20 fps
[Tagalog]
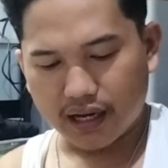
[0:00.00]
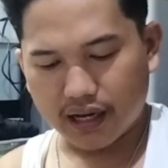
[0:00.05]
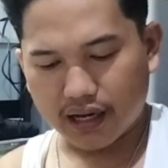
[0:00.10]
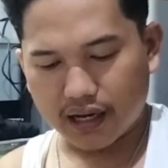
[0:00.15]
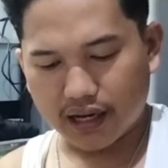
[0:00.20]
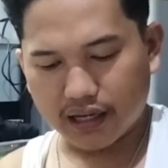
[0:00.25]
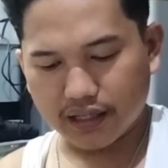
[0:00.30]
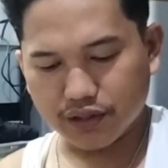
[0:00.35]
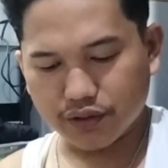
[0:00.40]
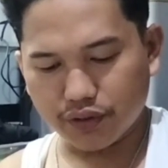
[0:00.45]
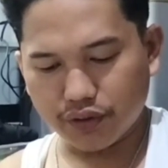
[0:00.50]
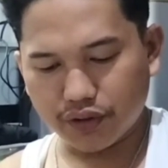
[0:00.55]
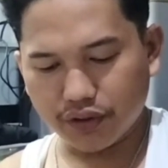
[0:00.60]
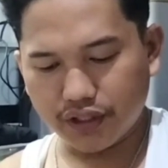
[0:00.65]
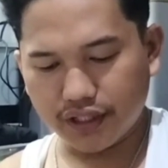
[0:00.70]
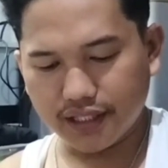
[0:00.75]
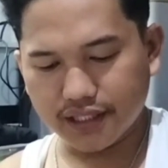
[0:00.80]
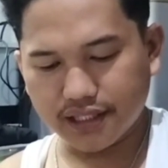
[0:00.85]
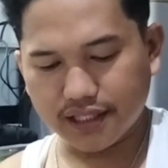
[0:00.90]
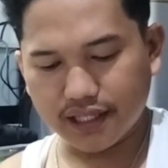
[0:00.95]
Uh,
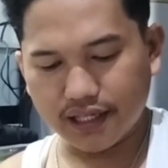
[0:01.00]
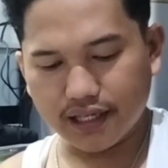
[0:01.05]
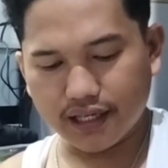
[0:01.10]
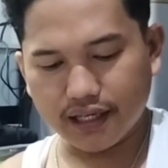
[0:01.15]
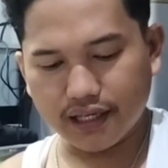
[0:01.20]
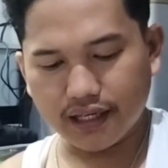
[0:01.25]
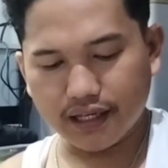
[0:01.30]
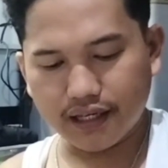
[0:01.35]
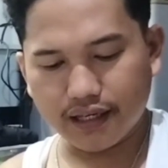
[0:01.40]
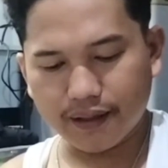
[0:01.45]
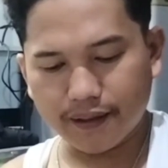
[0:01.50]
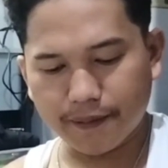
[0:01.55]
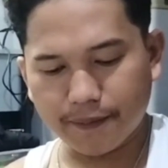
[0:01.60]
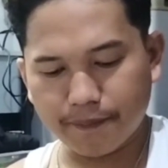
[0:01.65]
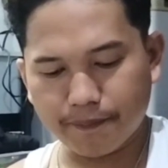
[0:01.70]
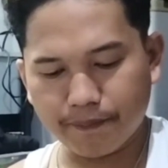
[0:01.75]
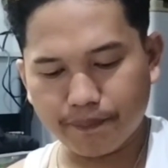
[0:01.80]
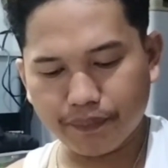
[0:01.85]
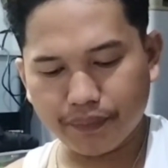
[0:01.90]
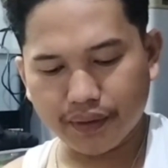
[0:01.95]
sunod is si
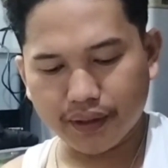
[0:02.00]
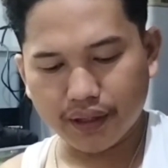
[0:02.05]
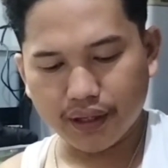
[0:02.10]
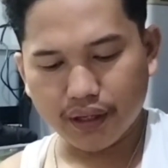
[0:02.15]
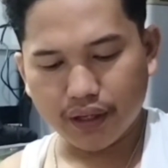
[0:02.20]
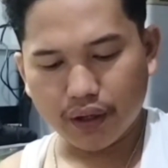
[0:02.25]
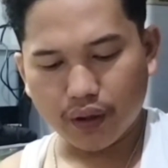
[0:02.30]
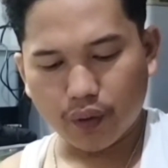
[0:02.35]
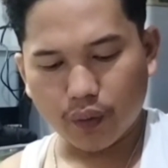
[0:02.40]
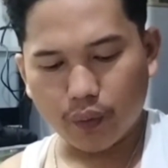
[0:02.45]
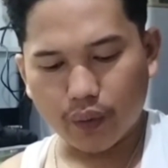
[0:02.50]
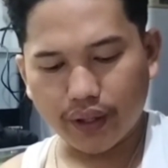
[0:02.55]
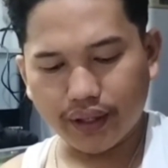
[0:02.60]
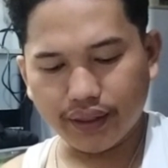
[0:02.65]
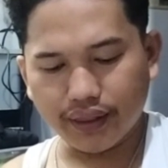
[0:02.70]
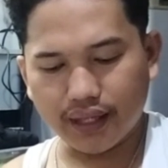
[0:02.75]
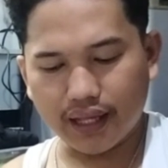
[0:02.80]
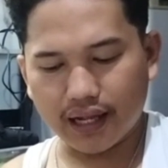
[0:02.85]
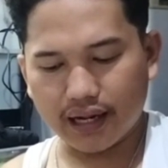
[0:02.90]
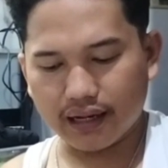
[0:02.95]

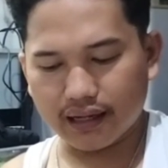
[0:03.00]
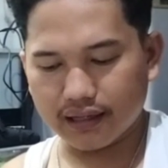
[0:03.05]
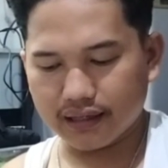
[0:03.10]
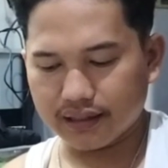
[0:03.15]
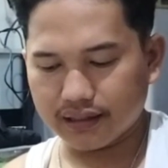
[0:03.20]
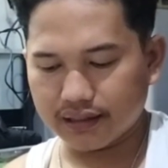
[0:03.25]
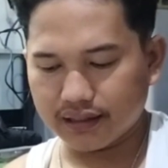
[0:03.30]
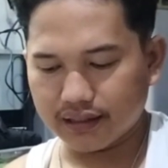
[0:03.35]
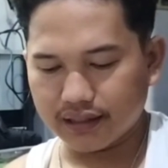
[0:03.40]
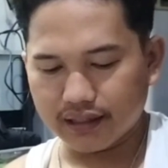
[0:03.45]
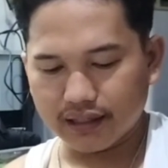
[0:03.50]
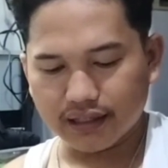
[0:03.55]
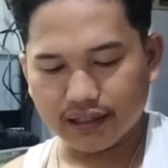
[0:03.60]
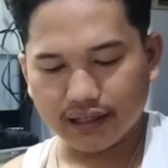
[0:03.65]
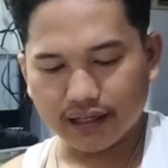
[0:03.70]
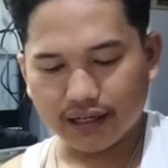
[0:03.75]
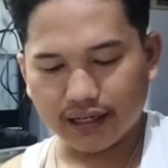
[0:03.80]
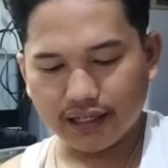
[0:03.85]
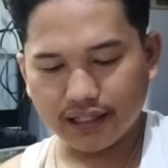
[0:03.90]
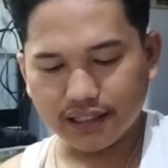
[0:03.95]
Wendel.
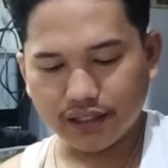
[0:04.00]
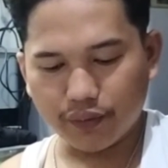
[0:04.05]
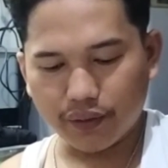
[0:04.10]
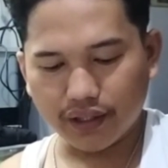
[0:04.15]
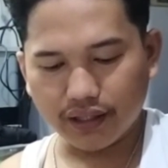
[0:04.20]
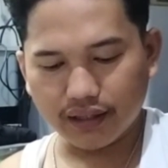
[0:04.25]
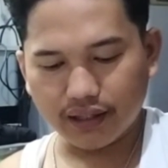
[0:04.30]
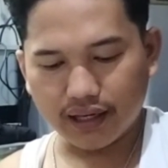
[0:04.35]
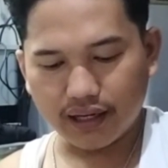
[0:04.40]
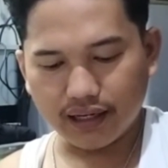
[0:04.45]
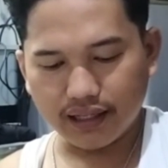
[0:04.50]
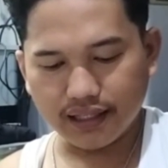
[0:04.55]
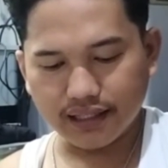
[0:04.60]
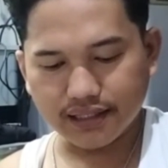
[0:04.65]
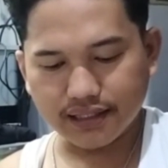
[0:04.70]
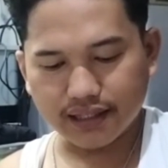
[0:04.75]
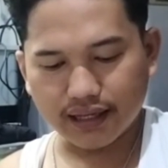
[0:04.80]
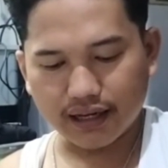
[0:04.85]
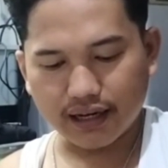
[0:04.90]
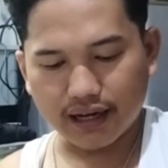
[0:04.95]
Kani si Wendel
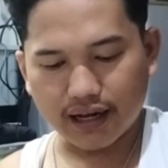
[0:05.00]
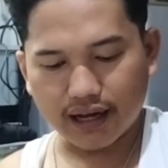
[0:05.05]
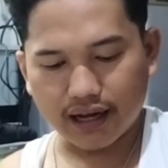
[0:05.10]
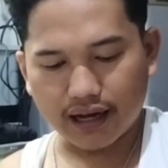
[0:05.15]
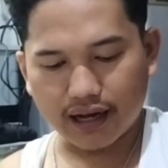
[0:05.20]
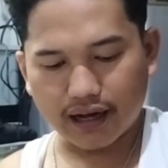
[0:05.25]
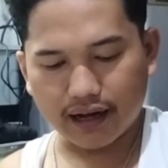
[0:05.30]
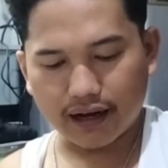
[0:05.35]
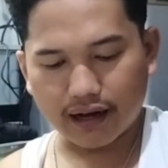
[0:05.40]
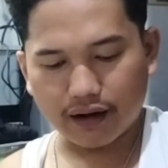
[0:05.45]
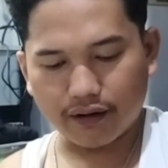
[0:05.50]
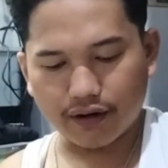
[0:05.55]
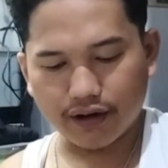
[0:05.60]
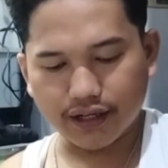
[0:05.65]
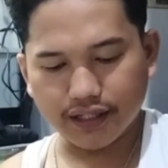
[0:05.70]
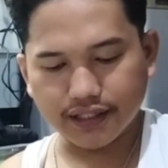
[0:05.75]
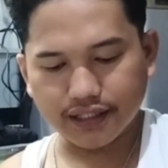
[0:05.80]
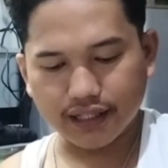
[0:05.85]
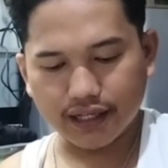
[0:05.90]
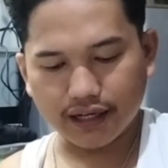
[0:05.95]
is taga,
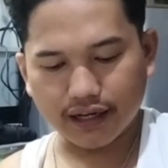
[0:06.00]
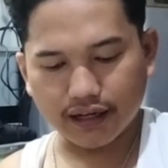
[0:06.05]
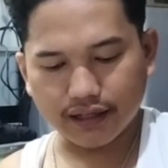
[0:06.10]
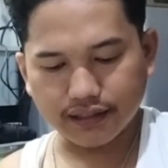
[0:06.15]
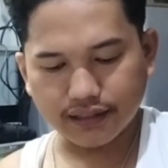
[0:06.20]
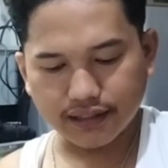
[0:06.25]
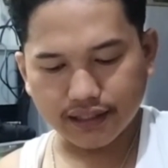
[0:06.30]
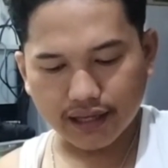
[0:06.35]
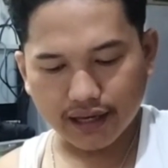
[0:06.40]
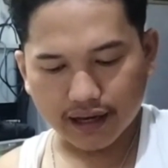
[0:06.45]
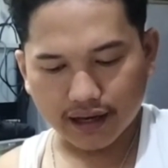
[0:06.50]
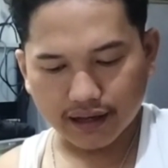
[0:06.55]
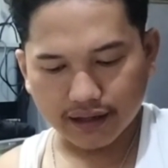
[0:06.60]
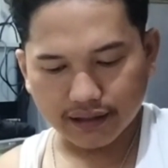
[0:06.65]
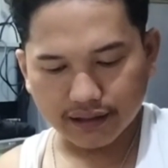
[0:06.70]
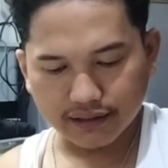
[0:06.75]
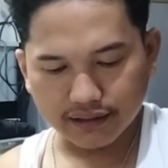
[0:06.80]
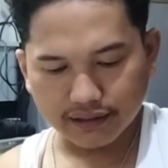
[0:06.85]
kani sila siya.